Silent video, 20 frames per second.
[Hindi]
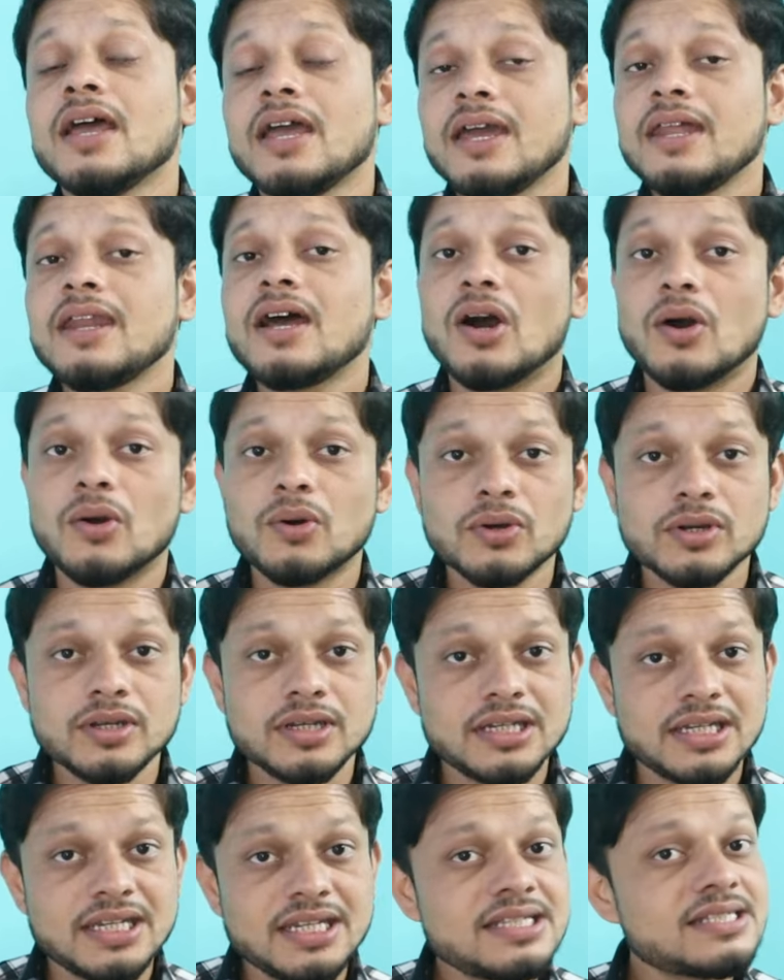है ना और
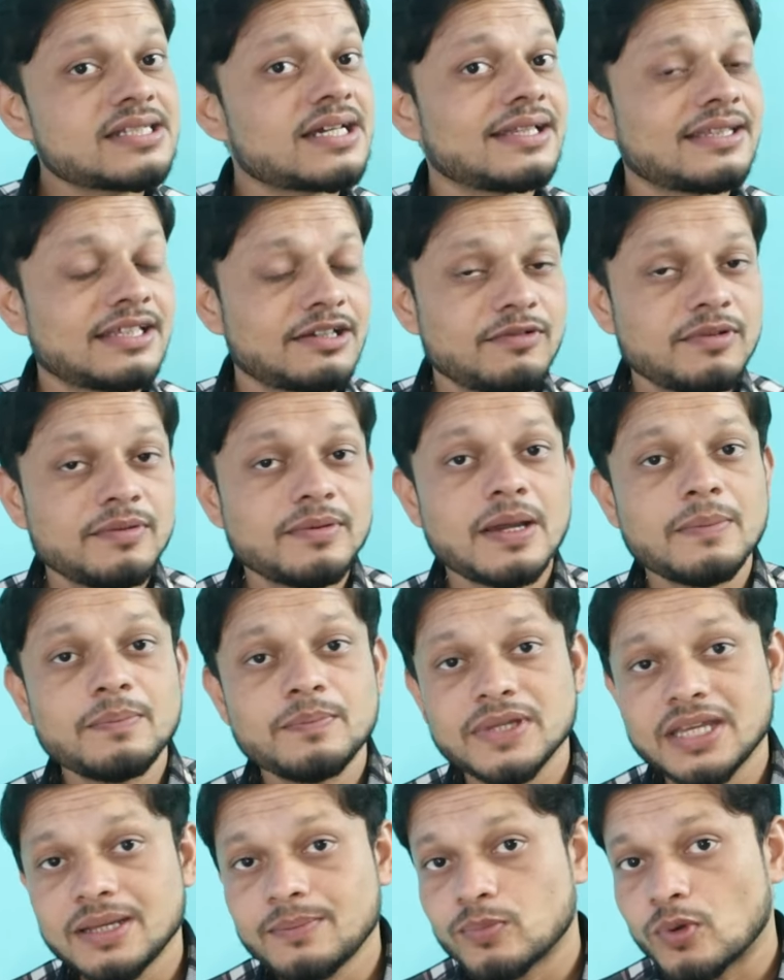नहीं चाहते हुए भी
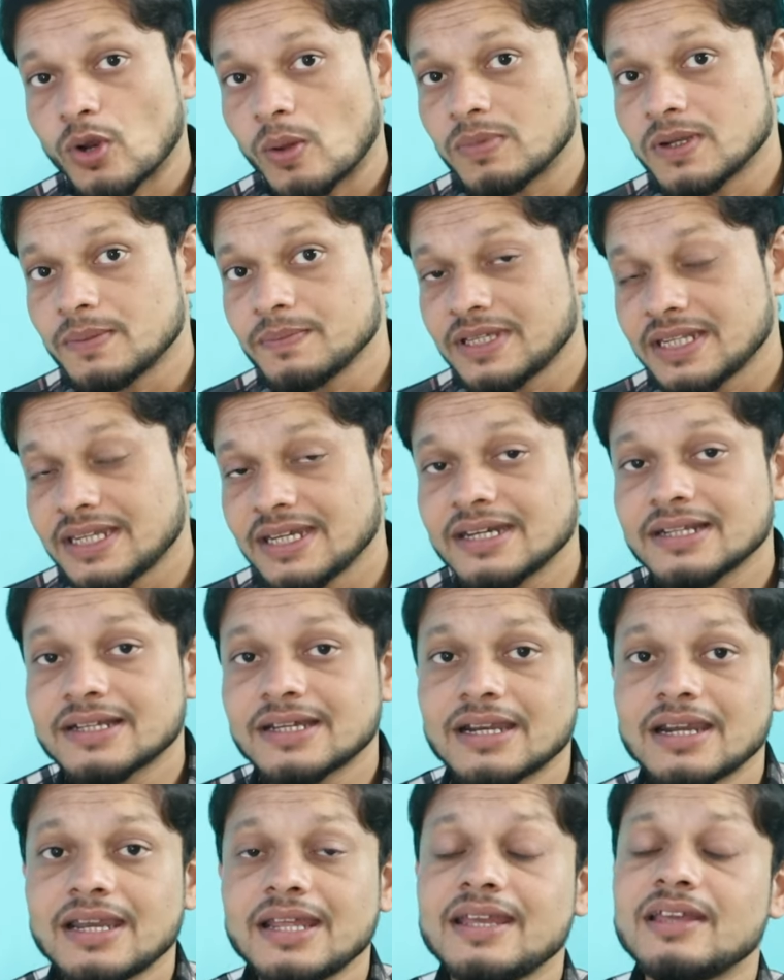आप एक प्रॉब्लम क्रिएट
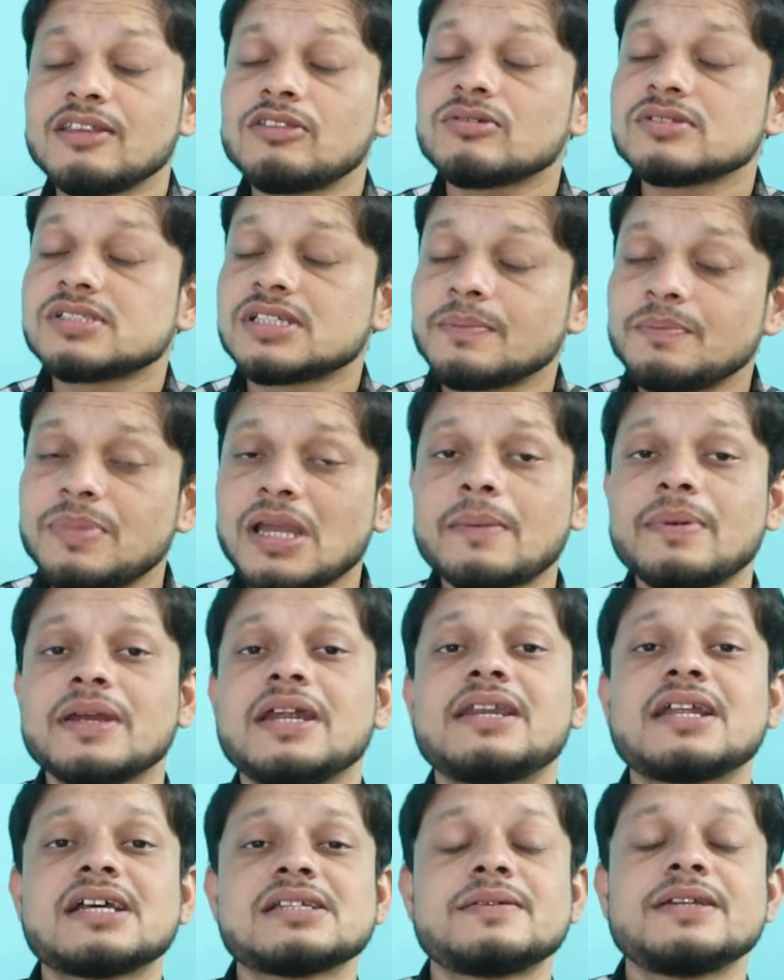कर लेंगे तो जब भी आप
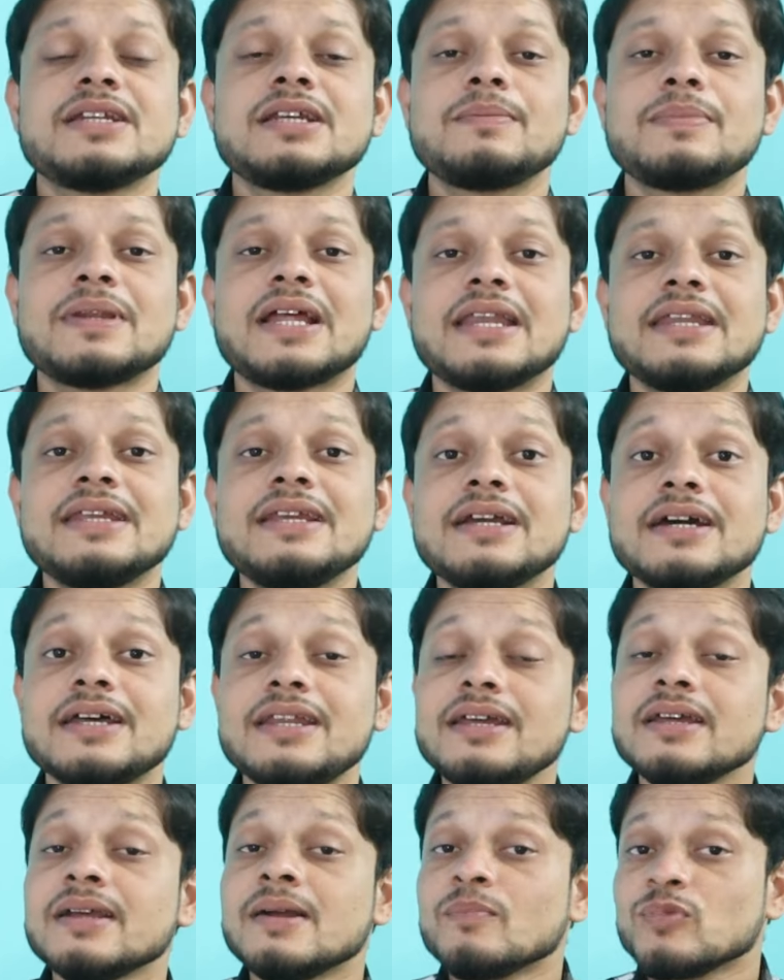हेड ट्रांसप्लांट की प्लानिंग
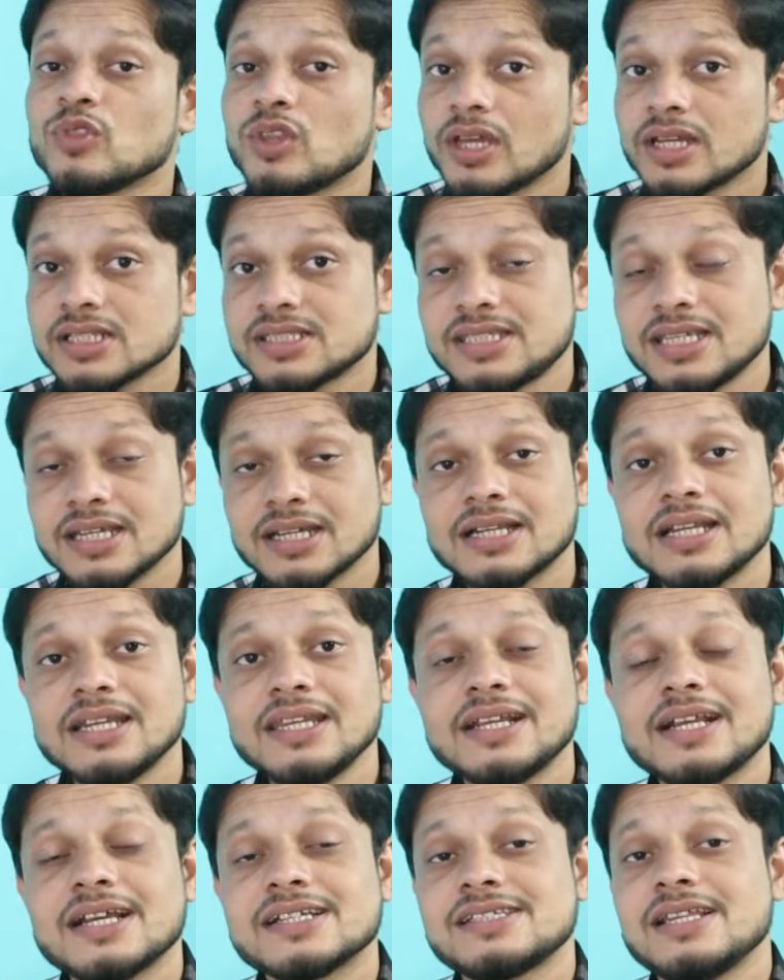करें तो अच्छे
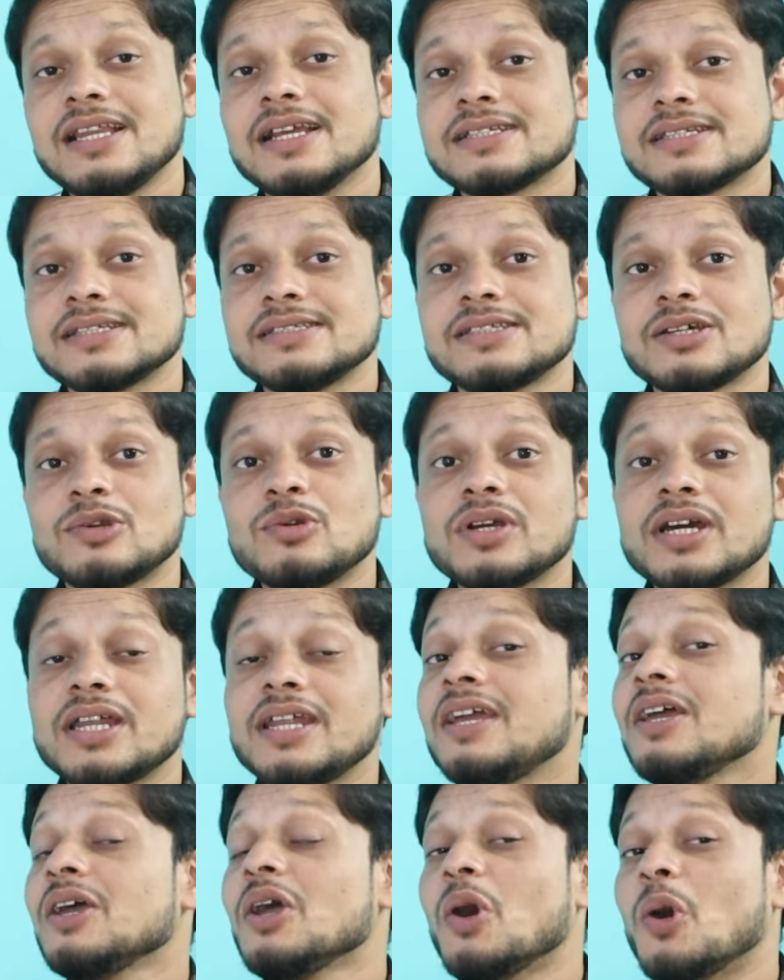क्लिनिक का सिलेक्शन जरूर
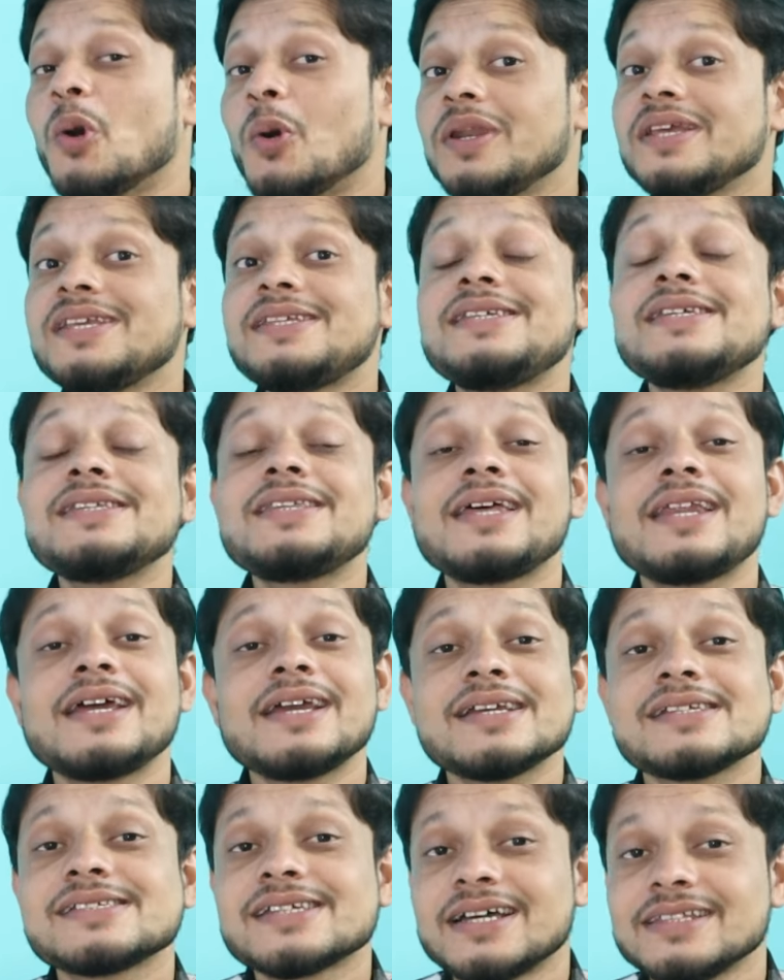करें और इसी तरह
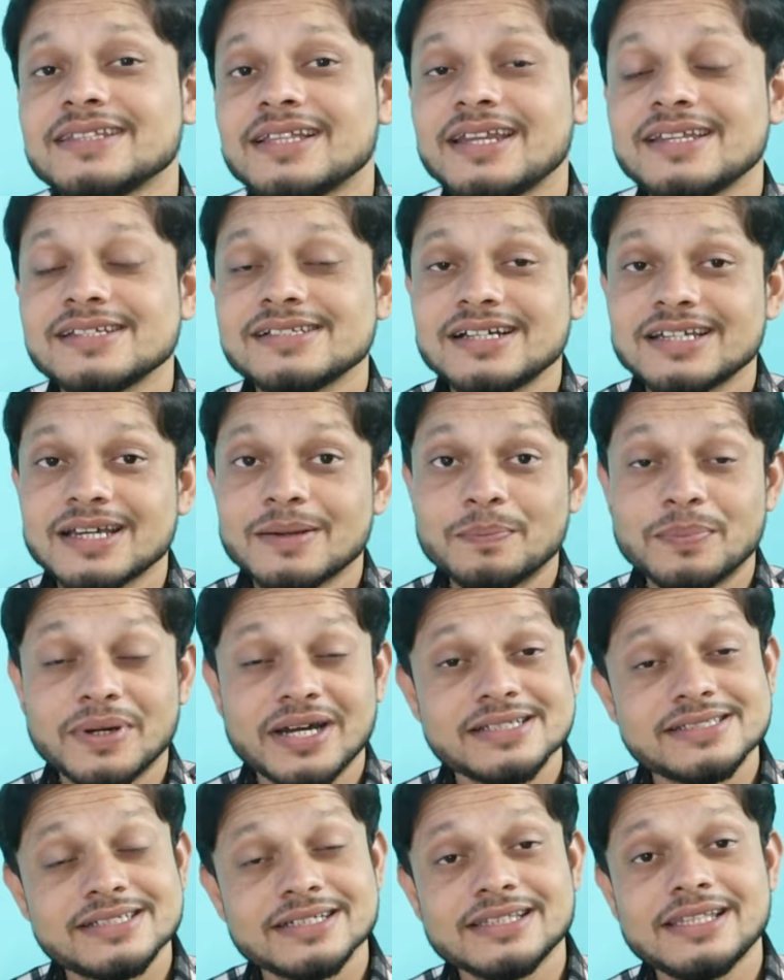के शानदार रिजल्ट आप
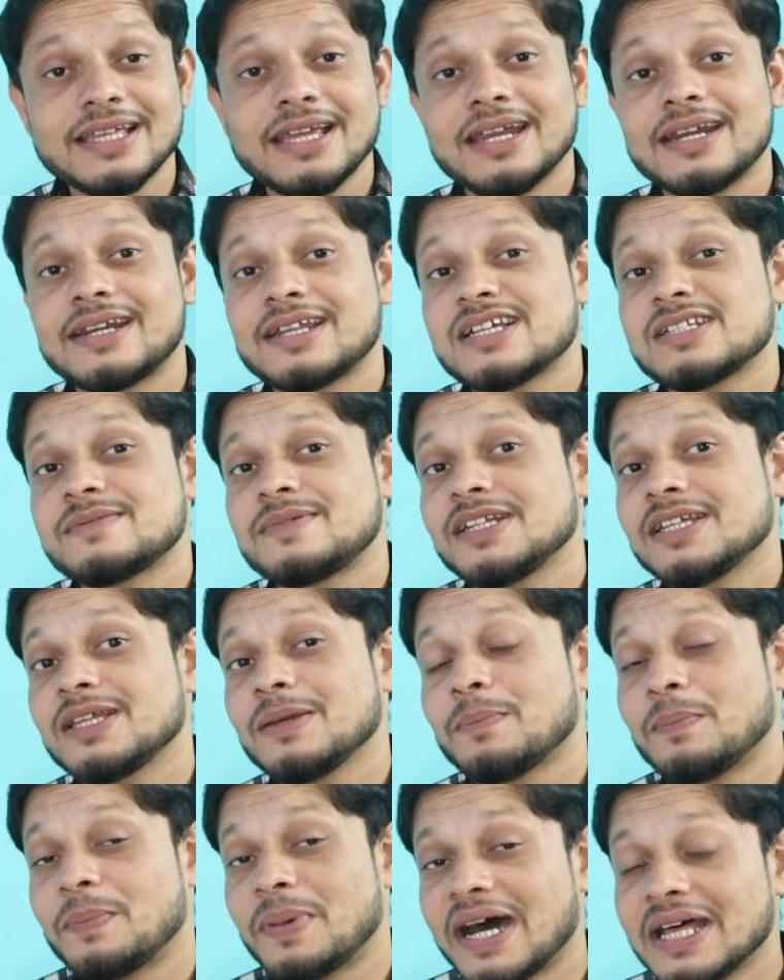पा सकते हैं हेड ट्रांसप्लांट के
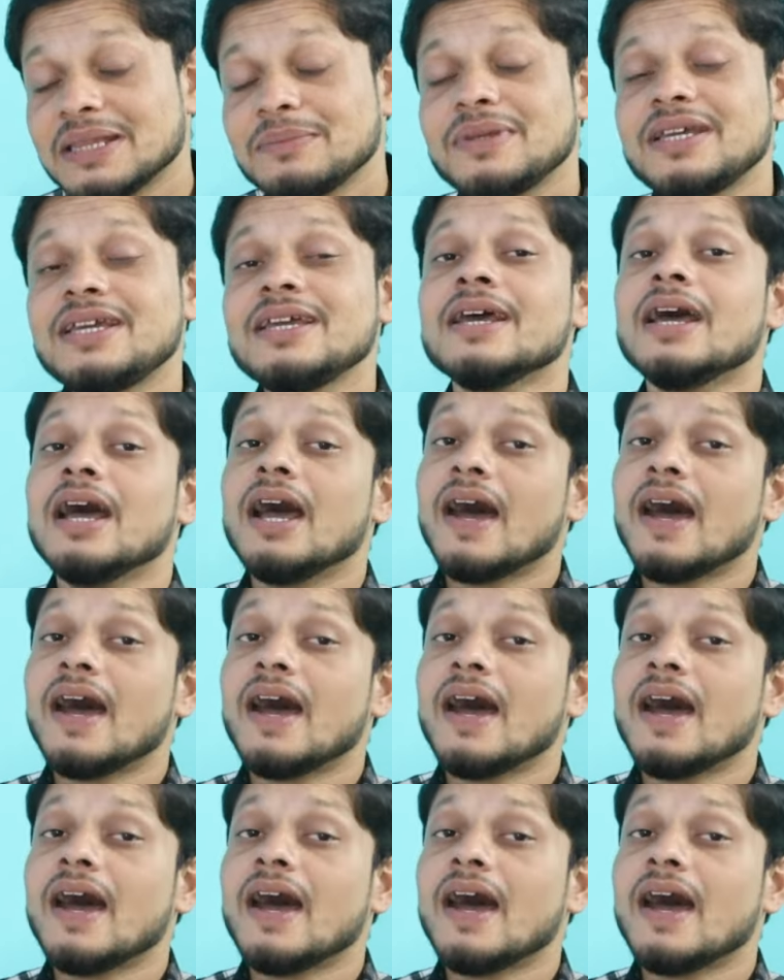बाद में